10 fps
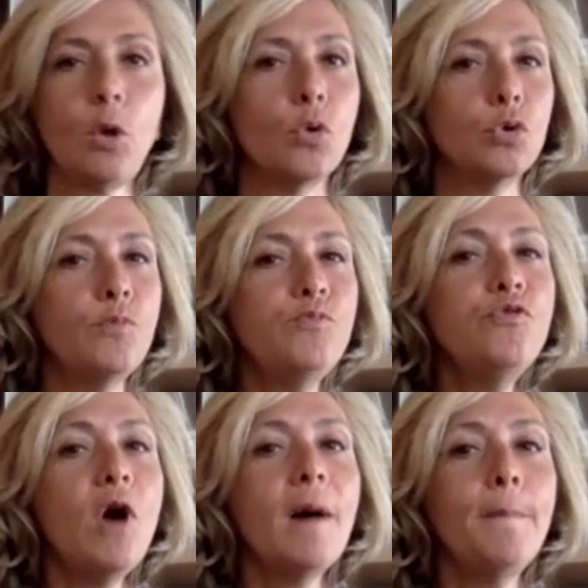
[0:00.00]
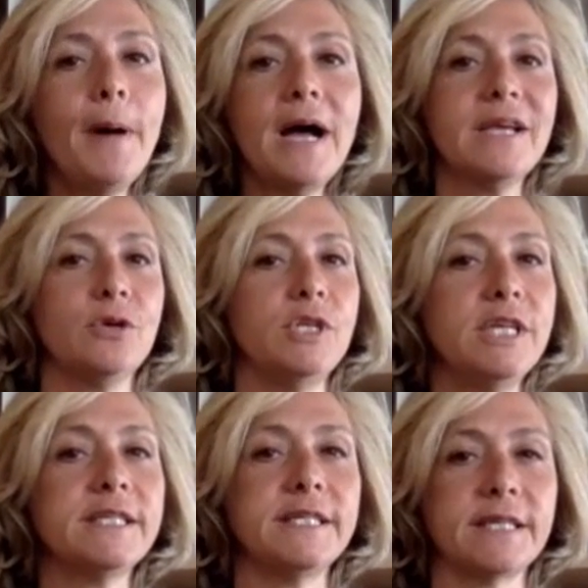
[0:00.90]
on ne pourra pas
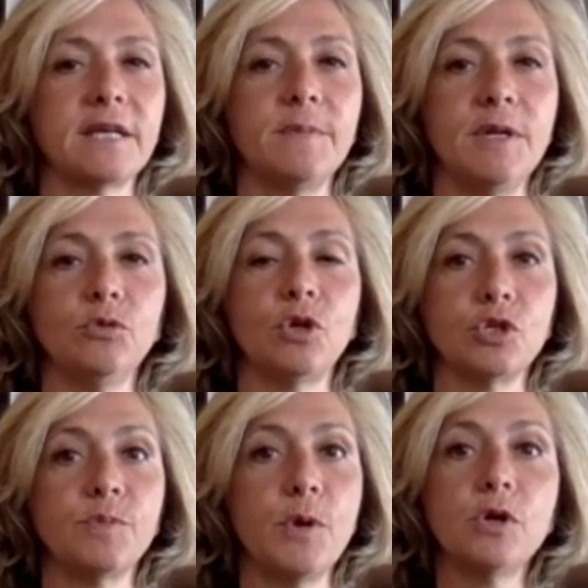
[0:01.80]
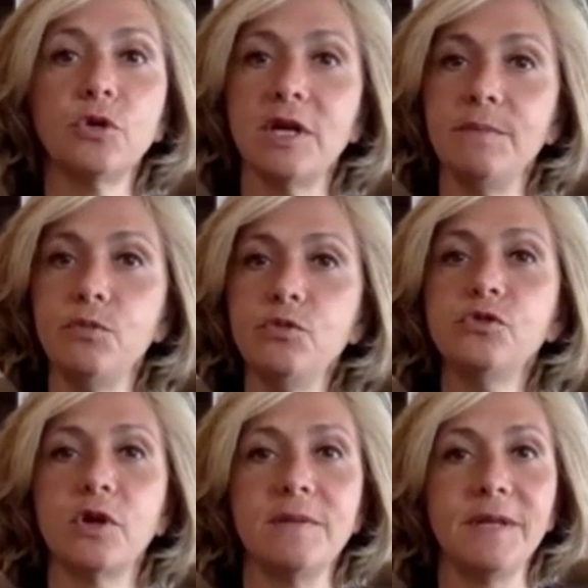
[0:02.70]
accueillir ces 5 millions de transports dans les bus,
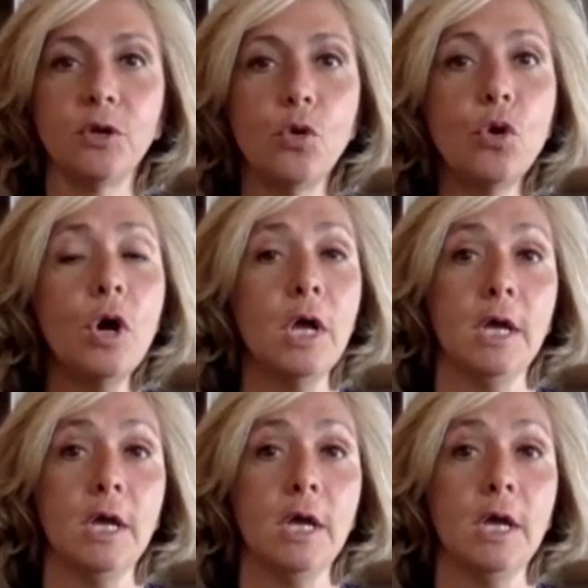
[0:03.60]
dans les métros.